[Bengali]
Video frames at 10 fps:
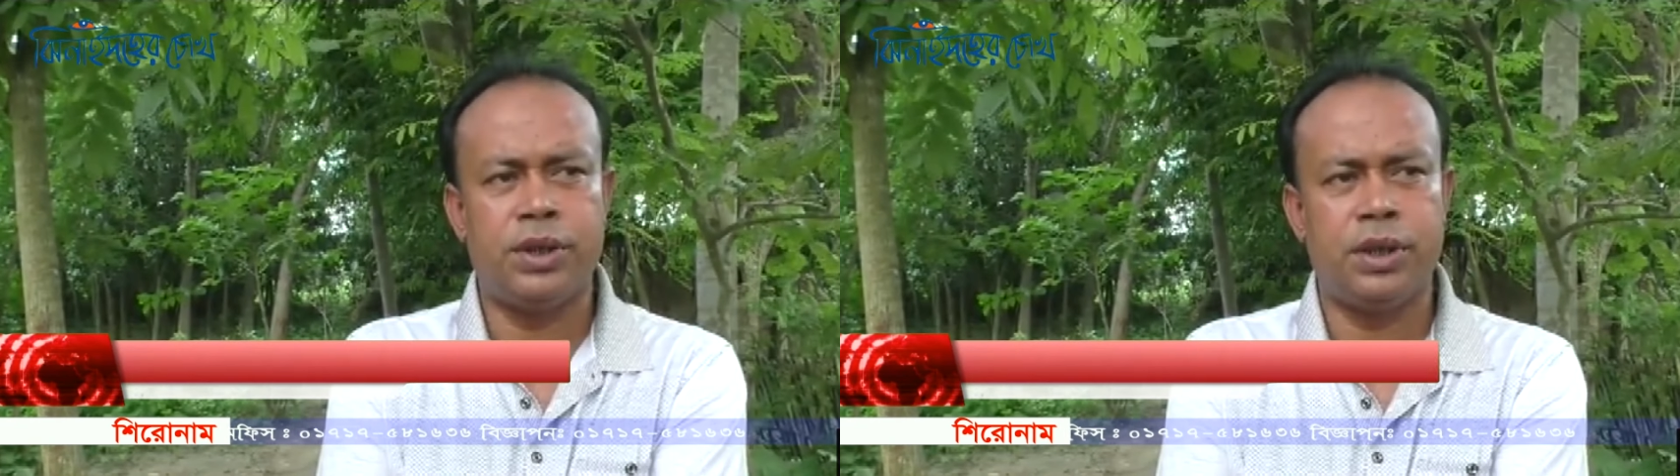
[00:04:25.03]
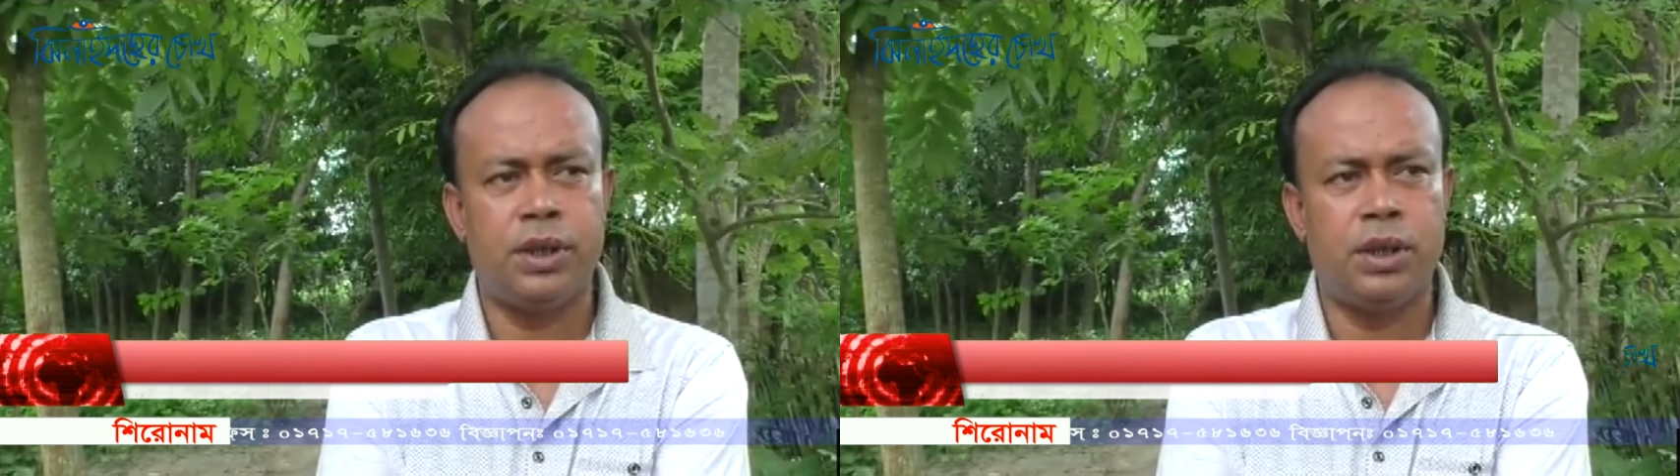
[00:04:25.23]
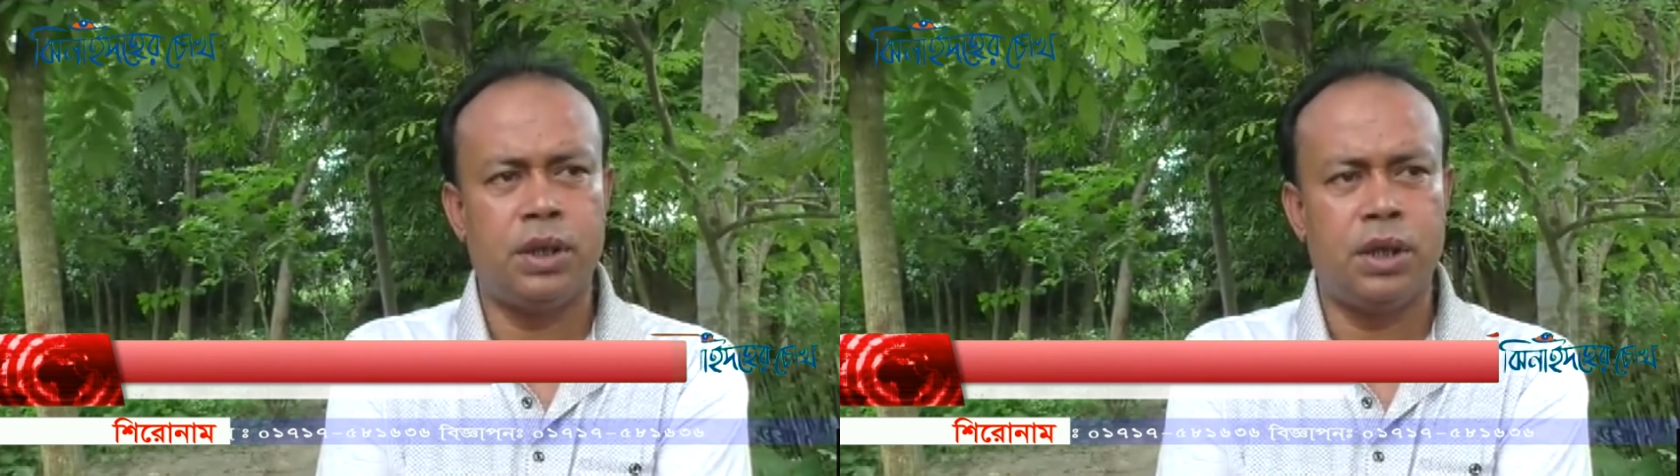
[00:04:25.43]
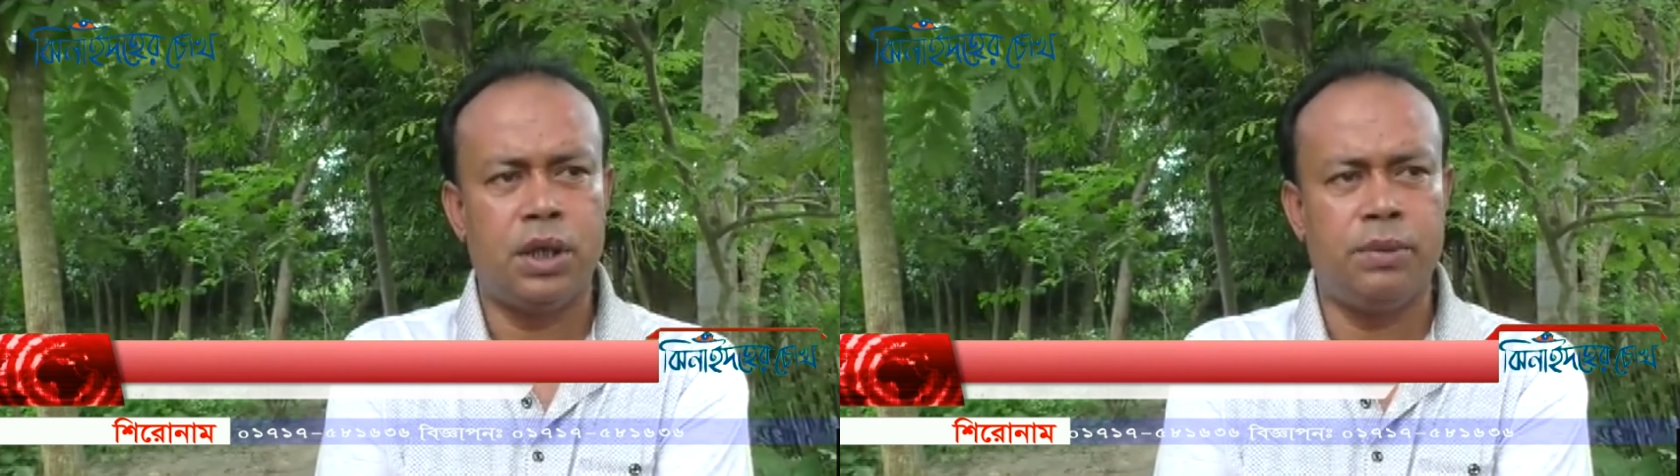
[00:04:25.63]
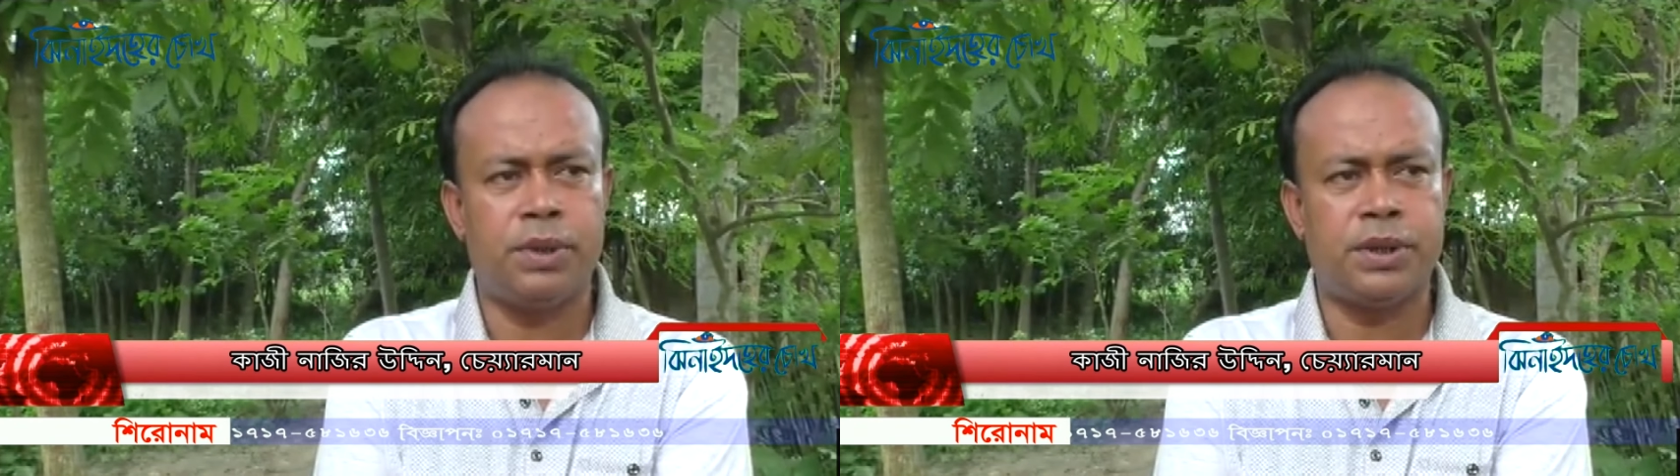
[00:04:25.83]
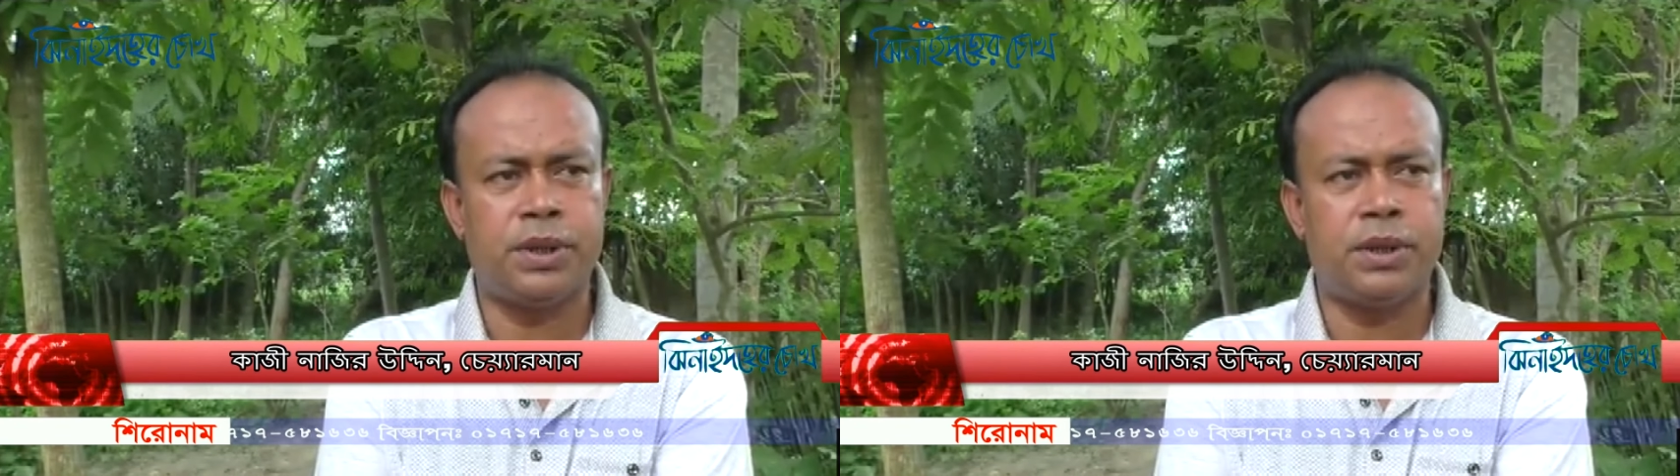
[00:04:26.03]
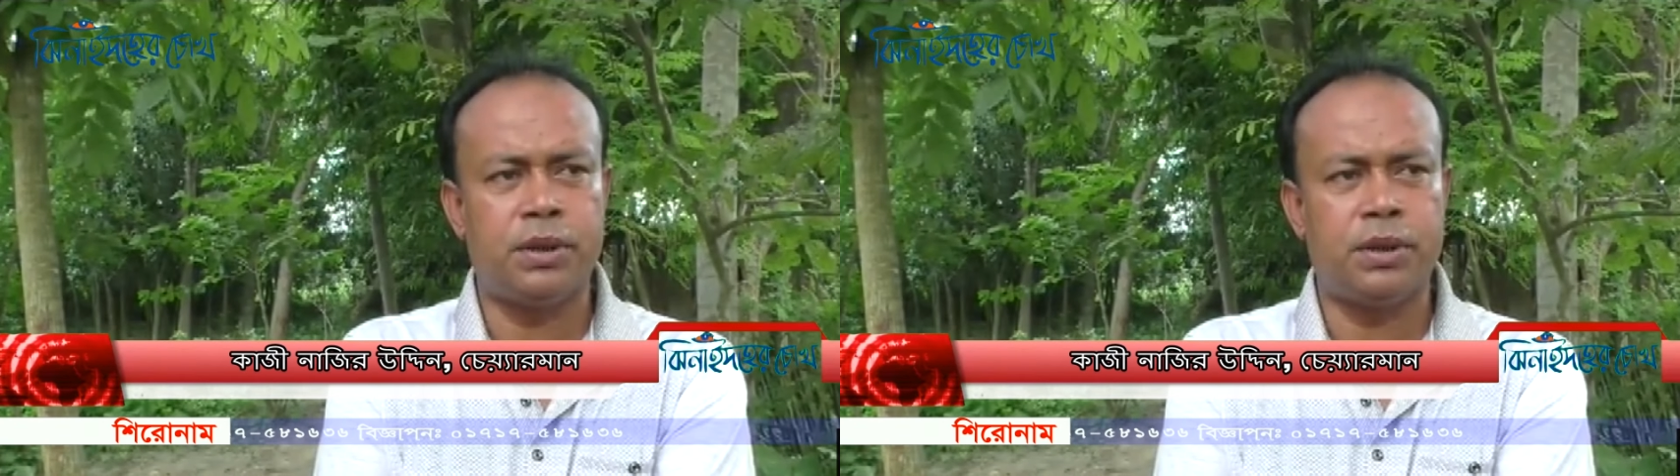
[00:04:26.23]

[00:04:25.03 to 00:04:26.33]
যে এই মাসের